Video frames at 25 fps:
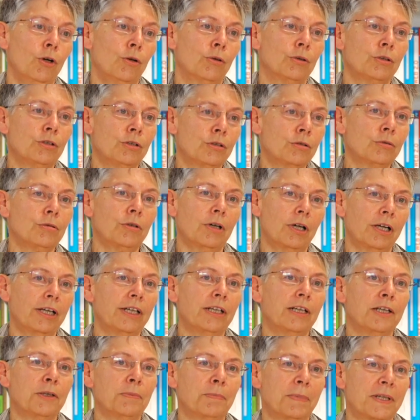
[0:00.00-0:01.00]
und so
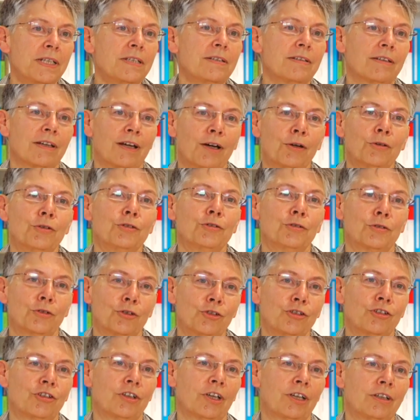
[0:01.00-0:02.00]
eigentlich best
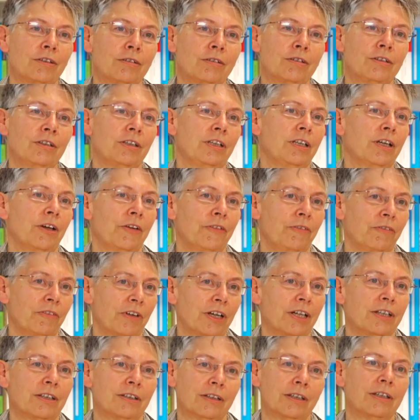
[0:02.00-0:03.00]
ausgestattet ihren
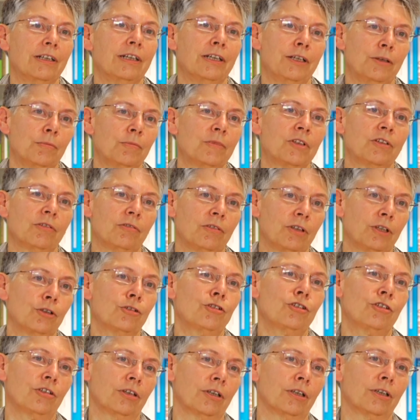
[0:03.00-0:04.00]
weiteren Lebensweg
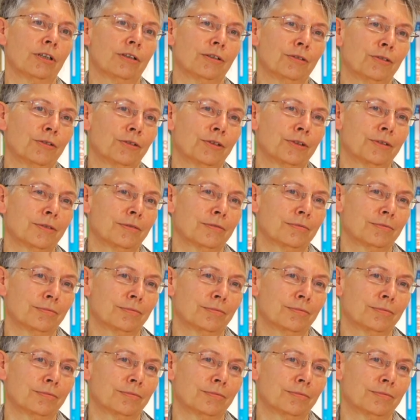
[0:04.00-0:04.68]
gestalten können.